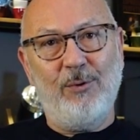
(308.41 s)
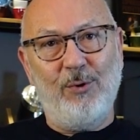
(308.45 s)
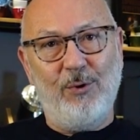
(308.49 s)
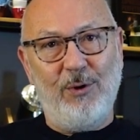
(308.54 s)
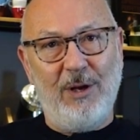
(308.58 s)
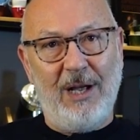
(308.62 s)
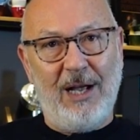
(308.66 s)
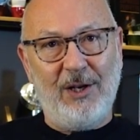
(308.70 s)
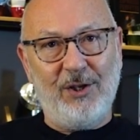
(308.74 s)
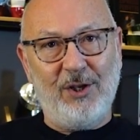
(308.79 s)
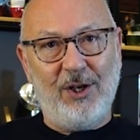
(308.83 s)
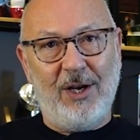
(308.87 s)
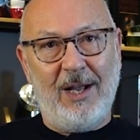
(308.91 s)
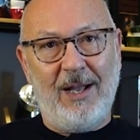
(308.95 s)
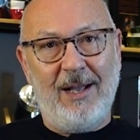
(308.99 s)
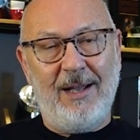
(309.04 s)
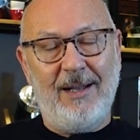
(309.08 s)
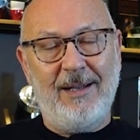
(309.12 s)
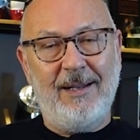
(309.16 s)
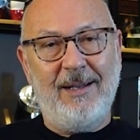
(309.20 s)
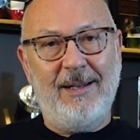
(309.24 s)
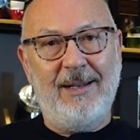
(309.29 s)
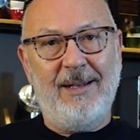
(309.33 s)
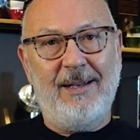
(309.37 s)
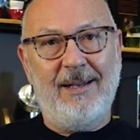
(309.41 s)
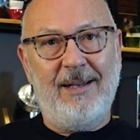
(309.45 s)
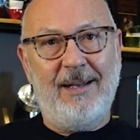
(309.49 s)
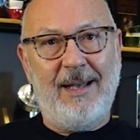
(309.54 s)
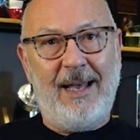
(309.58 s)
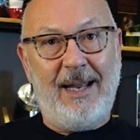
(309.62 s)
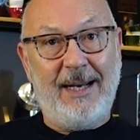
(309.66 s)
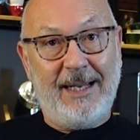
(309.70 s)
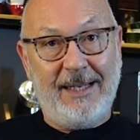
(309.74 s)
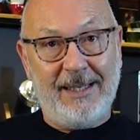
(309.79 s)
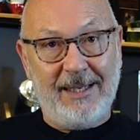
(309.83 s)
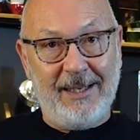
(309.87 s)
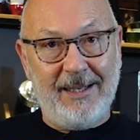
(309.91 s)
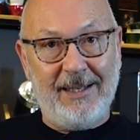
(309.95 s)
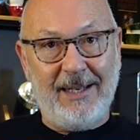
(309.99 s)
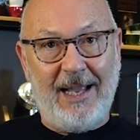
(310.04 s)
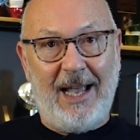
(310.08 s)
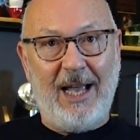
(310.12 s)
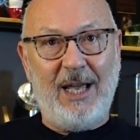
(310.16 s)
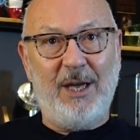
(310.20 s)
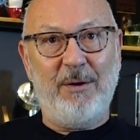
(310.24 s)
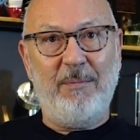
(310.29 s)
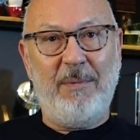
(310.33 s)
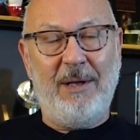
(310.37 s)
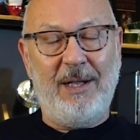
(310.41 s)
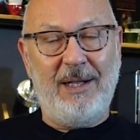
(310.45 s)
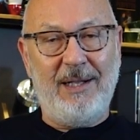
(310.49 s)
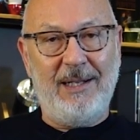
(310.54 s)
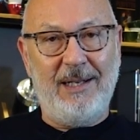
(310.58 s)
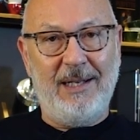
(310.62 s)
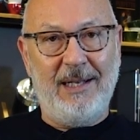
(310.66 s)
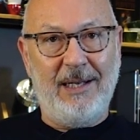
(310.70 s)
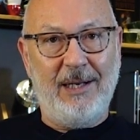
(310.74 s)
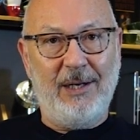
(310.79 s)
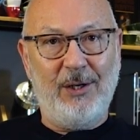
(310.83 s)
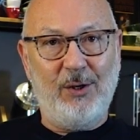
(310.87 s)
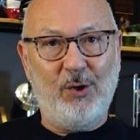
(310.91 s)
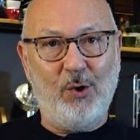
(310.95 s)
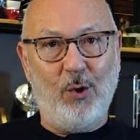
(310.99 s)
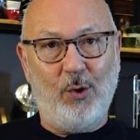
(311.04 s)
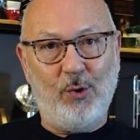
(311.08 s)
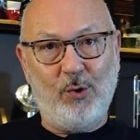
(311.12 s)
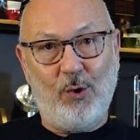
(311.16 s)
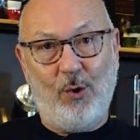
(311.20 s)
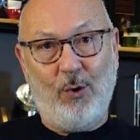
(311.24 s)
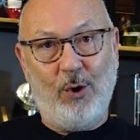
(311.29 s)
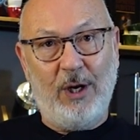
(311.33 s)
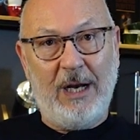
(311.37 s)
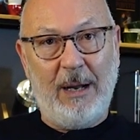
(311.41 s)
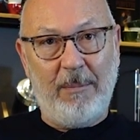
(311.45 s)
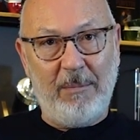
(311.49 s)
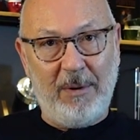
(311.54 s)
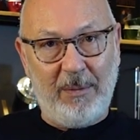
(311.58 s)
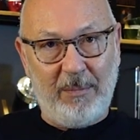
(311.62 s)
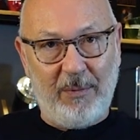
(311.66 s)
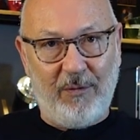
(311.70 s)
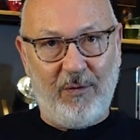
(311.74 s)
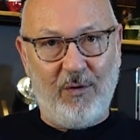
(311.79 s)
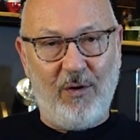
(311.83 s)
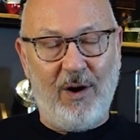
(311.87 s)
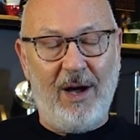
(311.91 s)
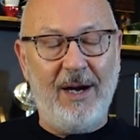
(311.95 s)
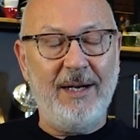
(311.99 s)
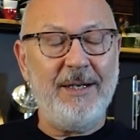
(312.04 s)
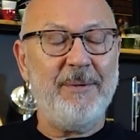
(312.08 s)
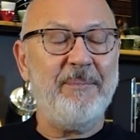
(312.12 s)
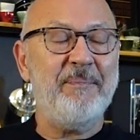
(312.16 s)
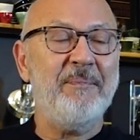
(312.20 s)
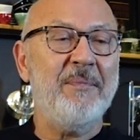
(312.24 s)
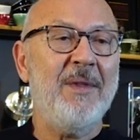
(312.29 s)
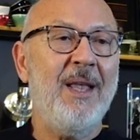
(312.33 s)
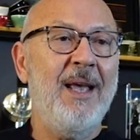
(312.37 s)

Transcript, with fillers: Dünyaca e, herkesin takip ettiği çok çok önemli bir fuar.